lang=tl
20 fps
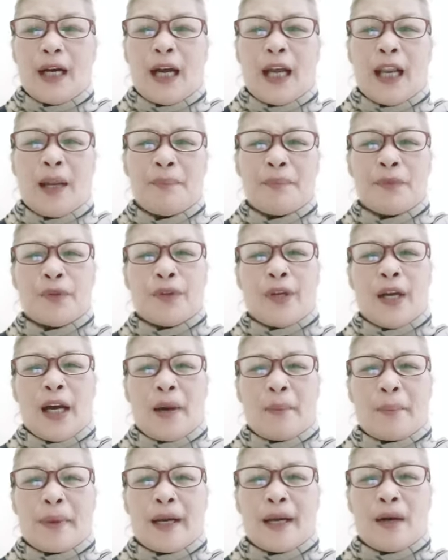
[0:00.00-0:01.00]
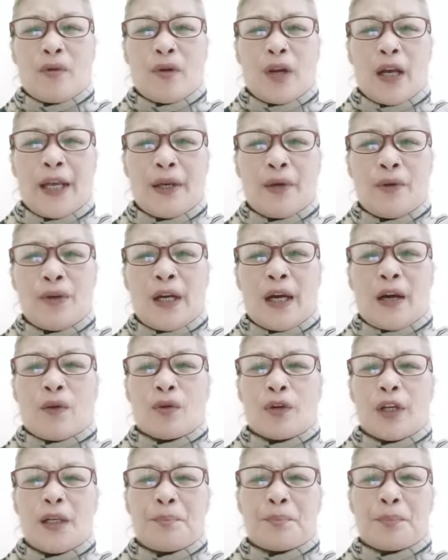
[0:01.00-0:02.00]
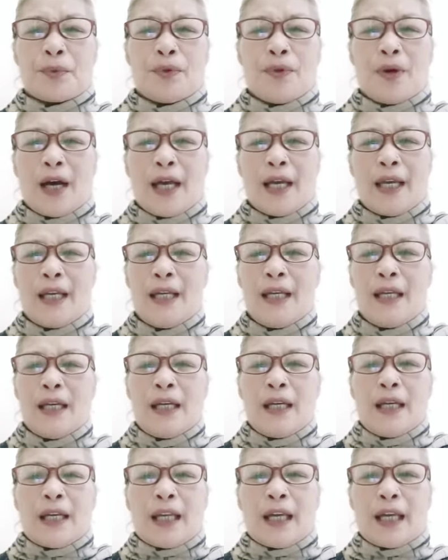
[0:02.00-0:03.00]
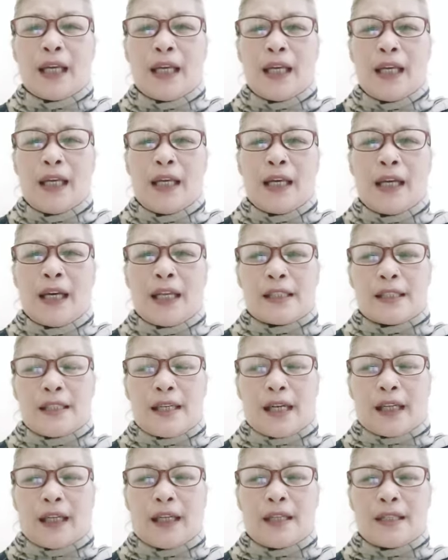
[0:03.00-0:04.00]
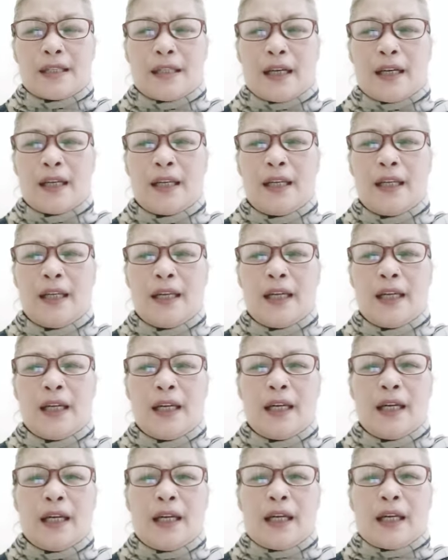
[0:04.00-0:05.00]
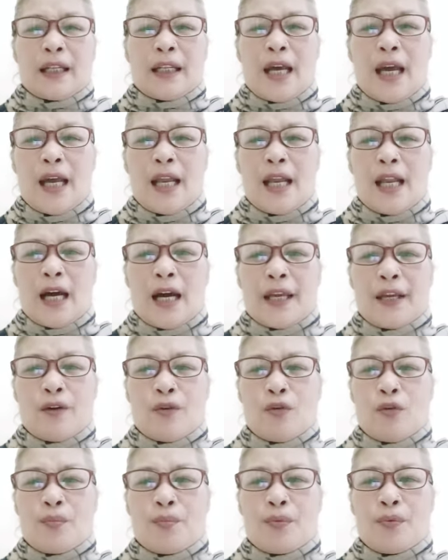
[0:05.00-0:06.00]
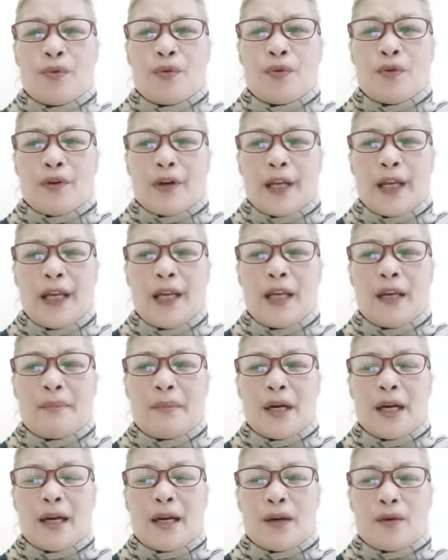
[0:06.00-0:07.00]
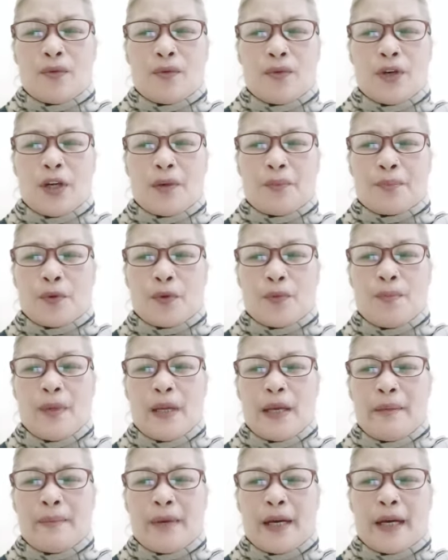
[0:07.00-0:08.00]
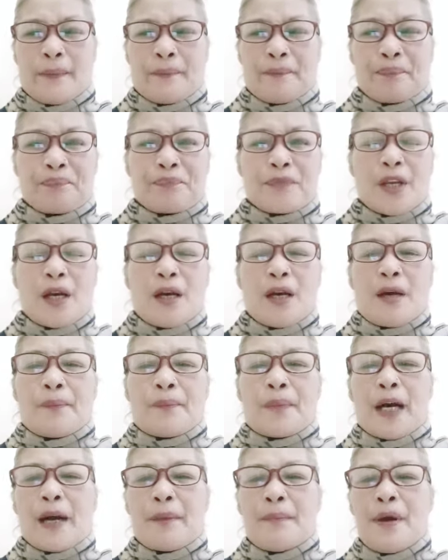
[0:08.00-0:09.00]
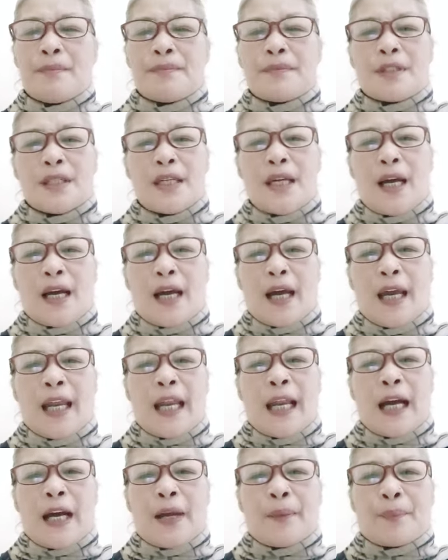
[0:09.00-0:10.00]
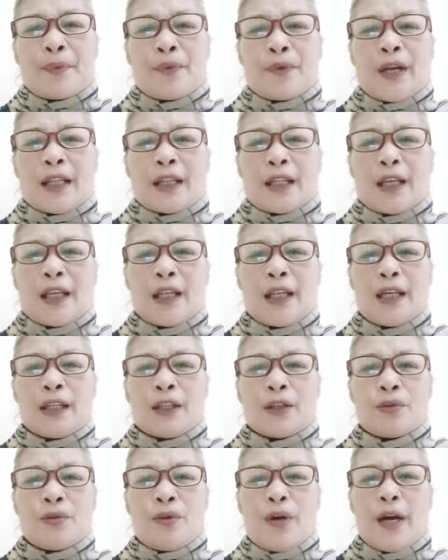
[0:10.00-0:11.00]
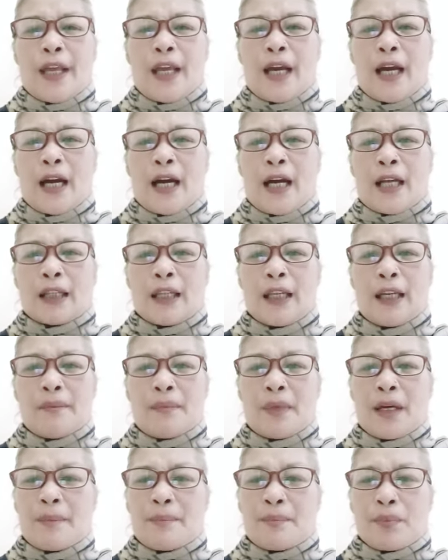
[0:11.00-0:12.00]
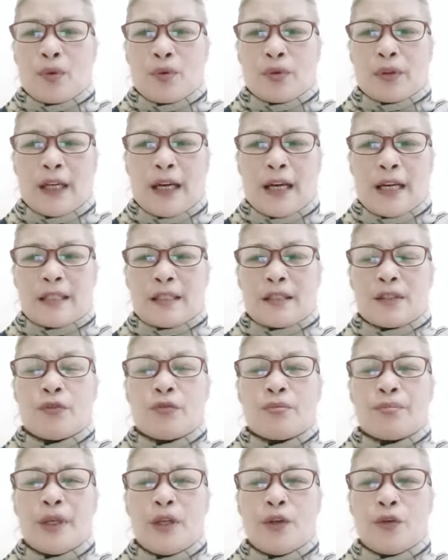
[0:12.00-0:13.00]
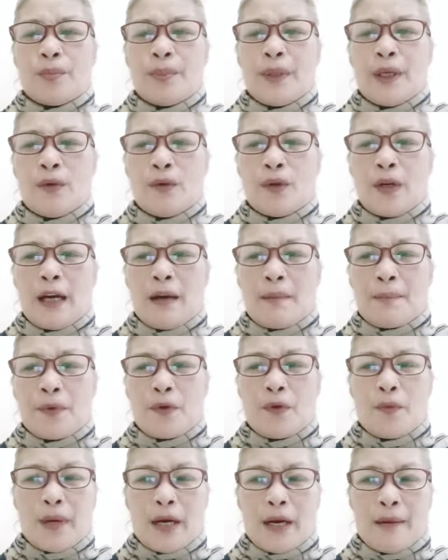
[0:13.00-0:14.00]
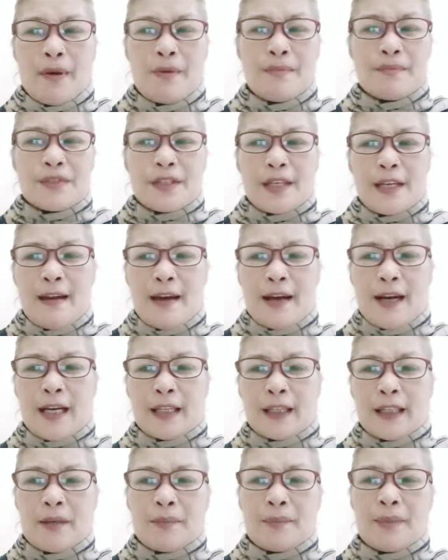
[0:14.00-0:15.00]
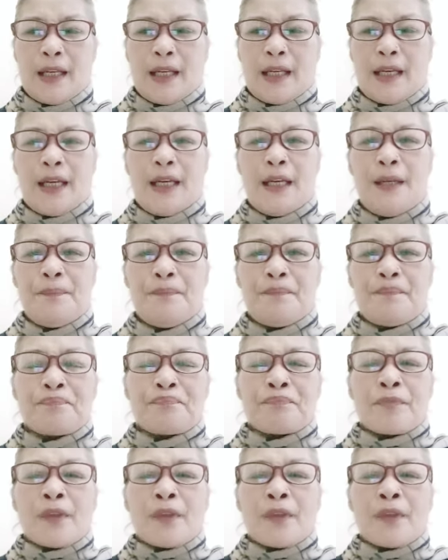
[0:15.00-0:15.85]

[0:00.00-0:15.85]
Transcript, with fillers: alam nyo na ang panahon ngayon ako rin po ay nag-iingat sa aking sarili dahil ayaw ko po rin na magkaroon ng problema. Mga mamsi, ang kailangan po natin dito ay ang ating mga prutas. Yung bilog-bilog lang po mga mamsi ang ating bilhin